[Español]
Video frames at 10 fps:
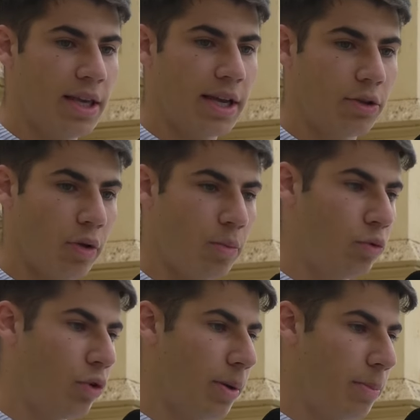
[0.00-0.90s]
y que todo el
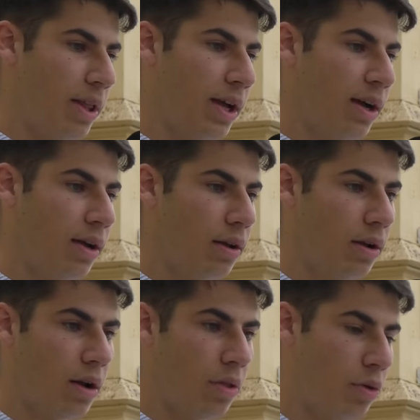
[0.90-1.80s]
mundo le pida
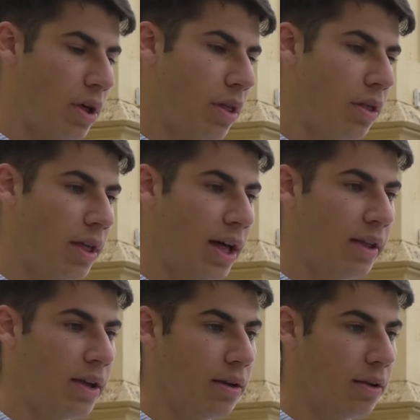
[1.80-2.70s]
sus
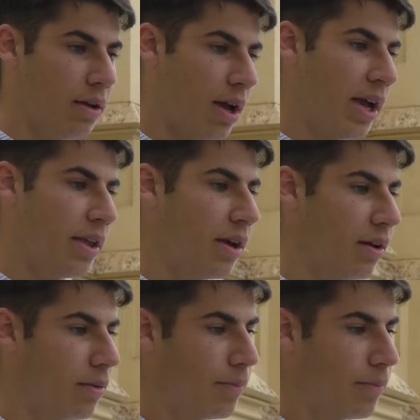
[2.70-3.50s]
necesidades a ella.